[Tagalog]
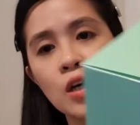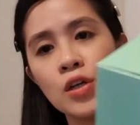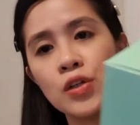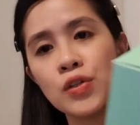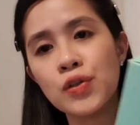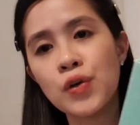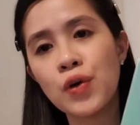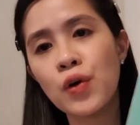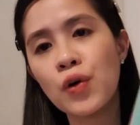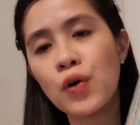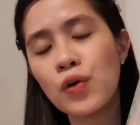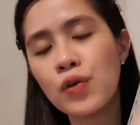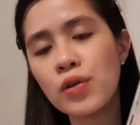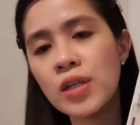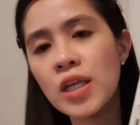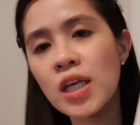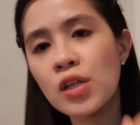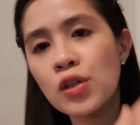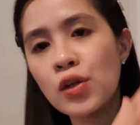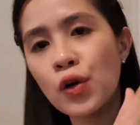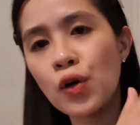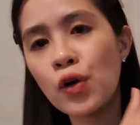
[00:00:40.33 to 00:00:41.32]
So,
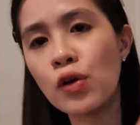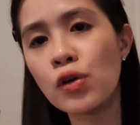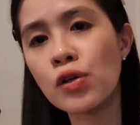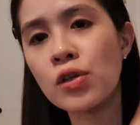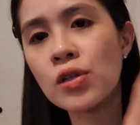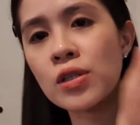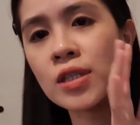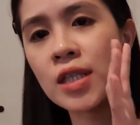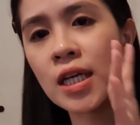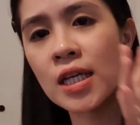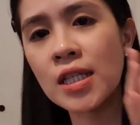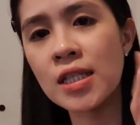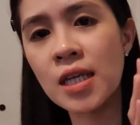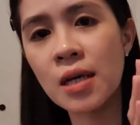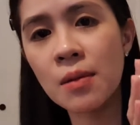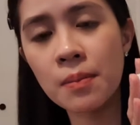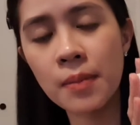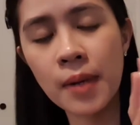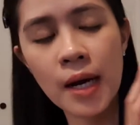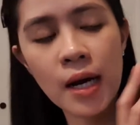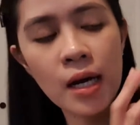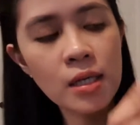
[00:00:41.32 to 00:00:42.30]
dito, sa
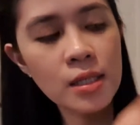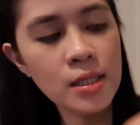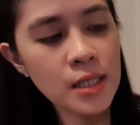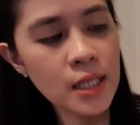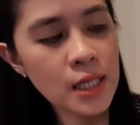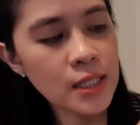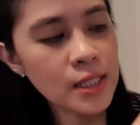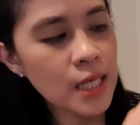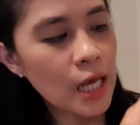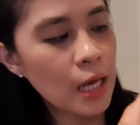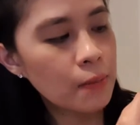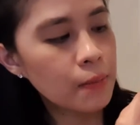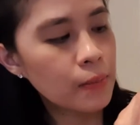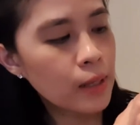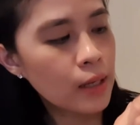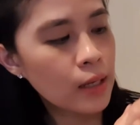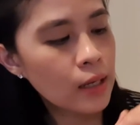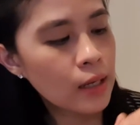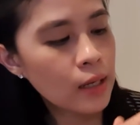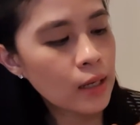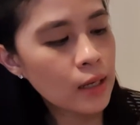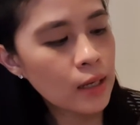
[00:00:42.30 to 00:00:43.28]
isang box,
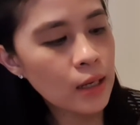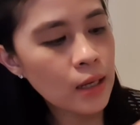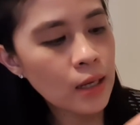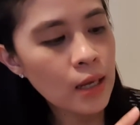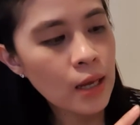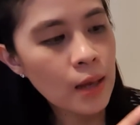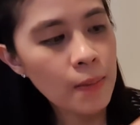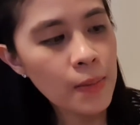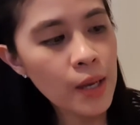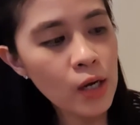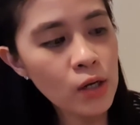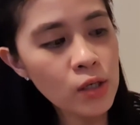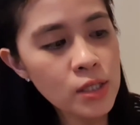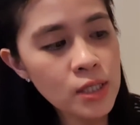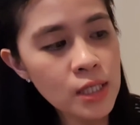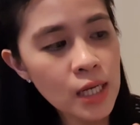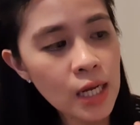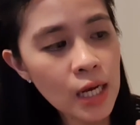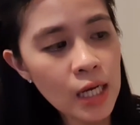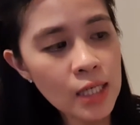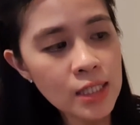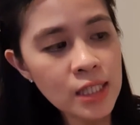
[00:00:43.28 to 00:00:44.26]
kasama, meron
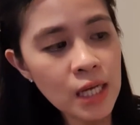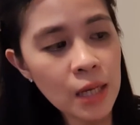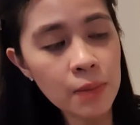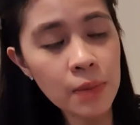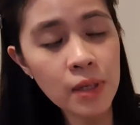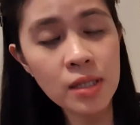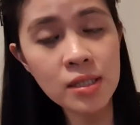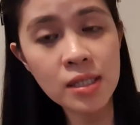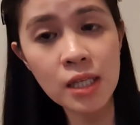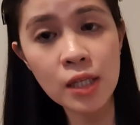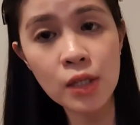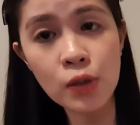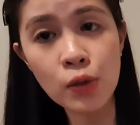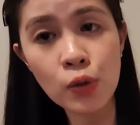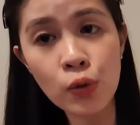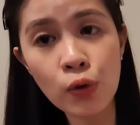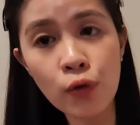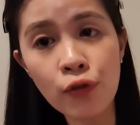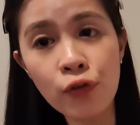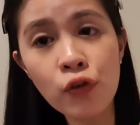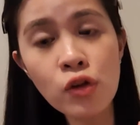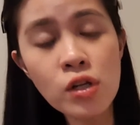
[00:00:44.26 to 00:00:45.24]
silang kasamang
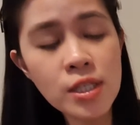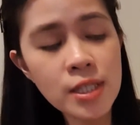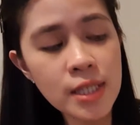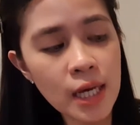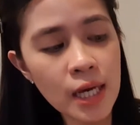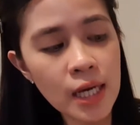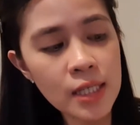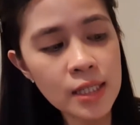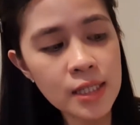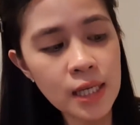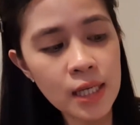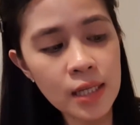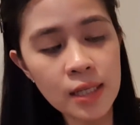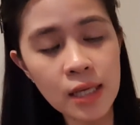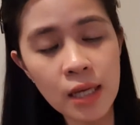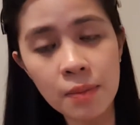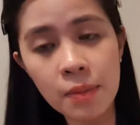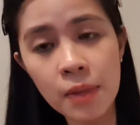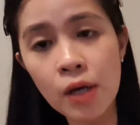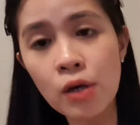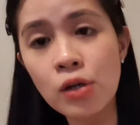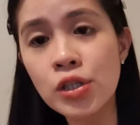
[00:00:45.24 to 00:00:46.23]
tatlong full size and
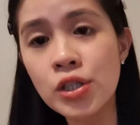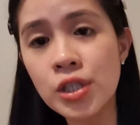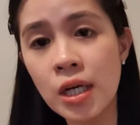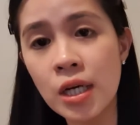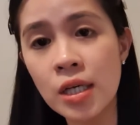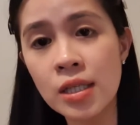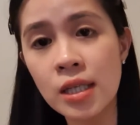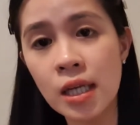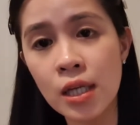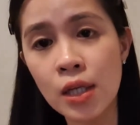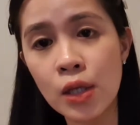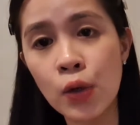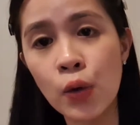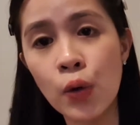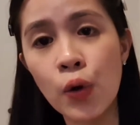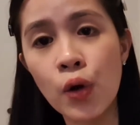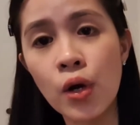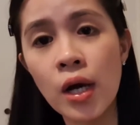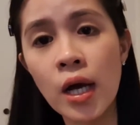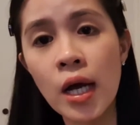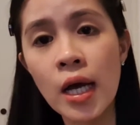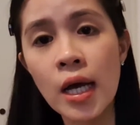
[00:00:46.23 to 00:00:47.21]
then meron siyang
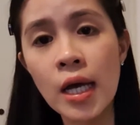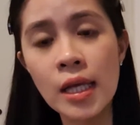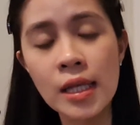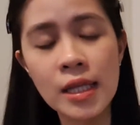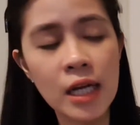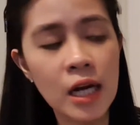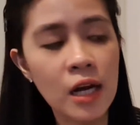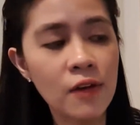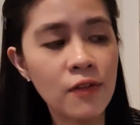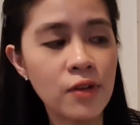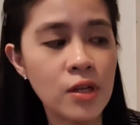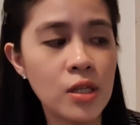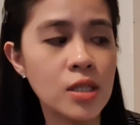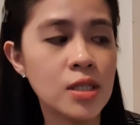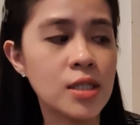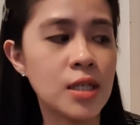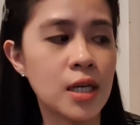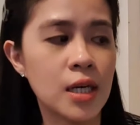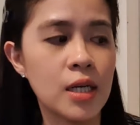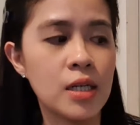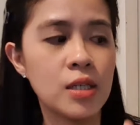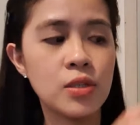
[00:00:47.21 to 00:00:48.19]
tatlong travel
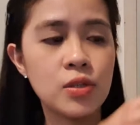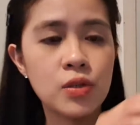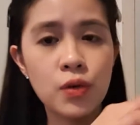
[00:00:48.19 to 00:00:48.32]
size.